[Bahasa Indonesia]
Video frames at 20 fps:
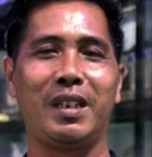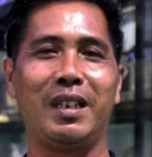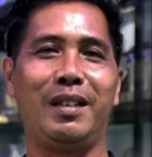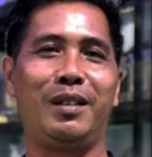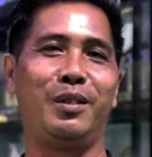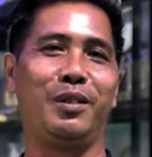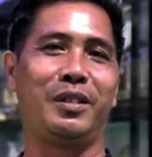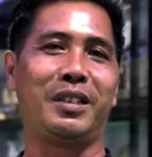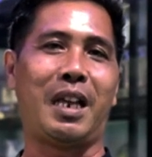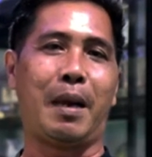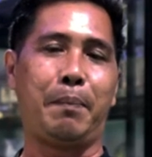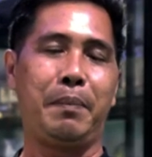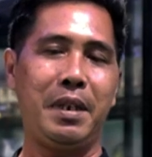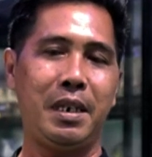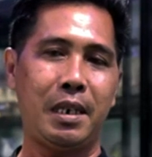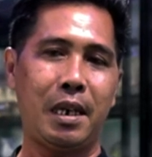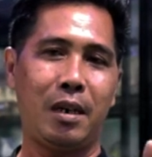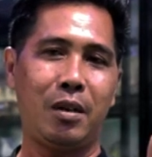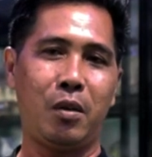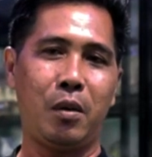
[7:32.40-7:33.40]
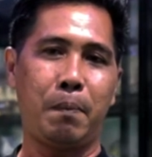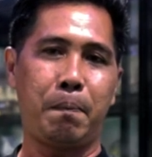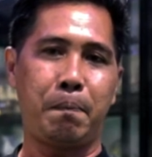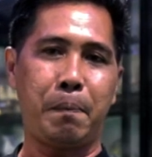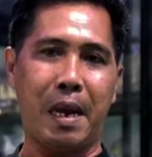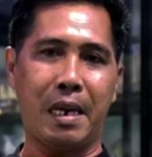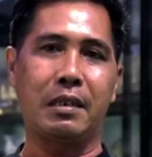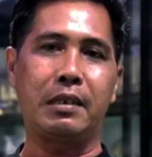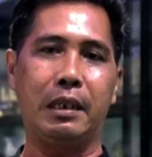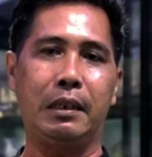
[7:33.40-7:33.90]
gitu tapi kalau
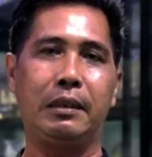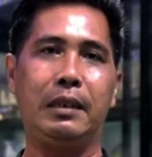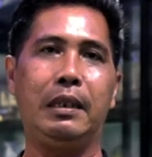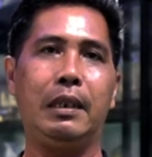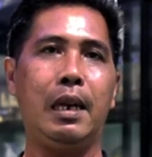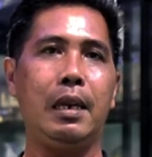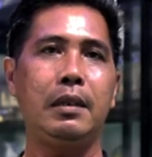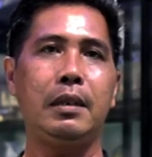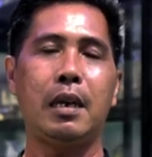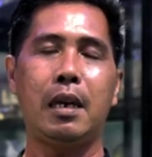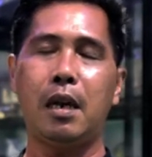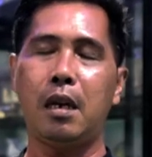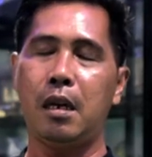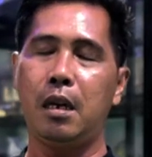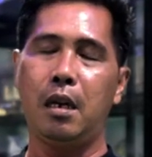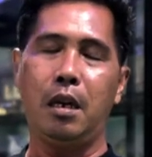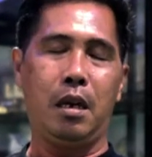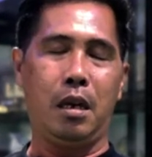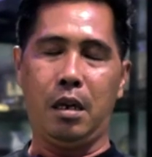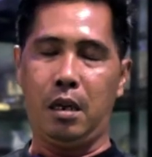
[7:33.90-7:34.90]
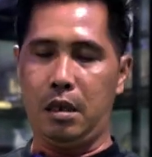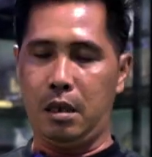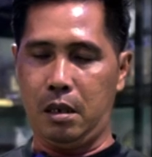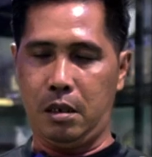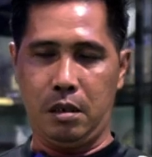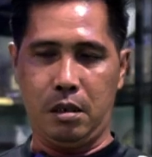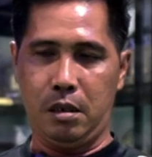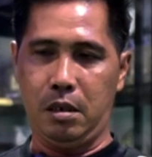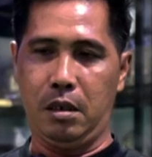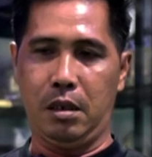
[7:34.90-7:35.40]
pas settingannya
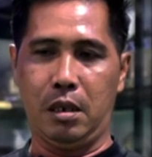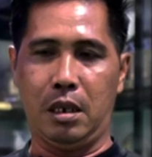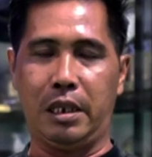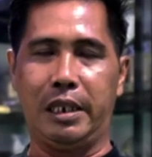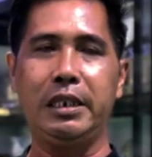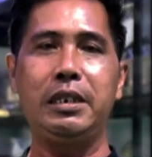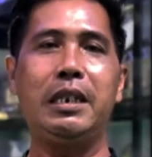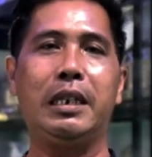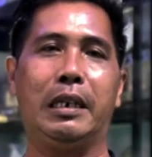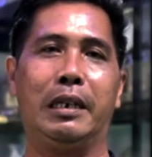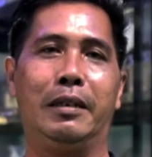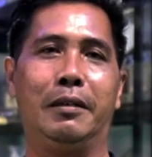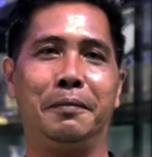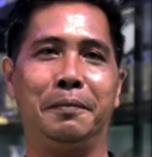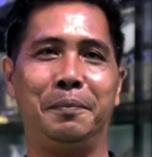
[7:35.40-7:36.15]
licin